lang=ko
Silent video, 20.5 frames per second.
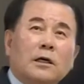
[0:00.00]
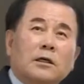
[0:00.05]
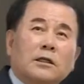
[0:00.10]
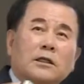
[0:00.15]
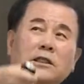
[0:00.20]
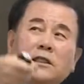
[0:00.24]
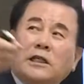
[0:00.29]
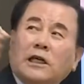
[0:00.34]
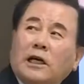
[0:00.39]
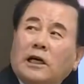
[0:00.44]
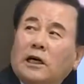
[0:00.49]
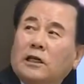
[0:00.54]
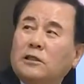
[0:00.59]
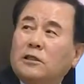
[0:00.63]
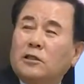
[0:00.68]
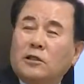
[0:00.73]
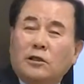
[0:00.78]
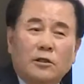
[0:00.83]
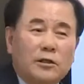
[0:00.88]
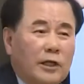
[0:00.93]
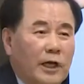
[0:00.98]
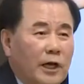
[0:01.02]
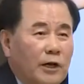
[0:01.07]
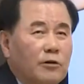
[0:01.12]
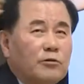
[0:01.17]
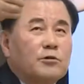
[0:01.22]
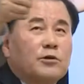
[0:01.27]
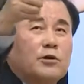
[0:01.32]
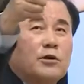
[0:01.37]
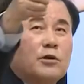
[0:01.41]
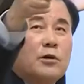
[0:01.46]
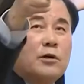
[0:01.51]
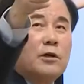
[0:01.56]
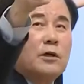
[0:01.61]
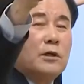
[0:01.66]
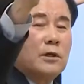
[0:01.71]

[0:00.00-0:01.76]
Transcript: 기계 같은 거 대고서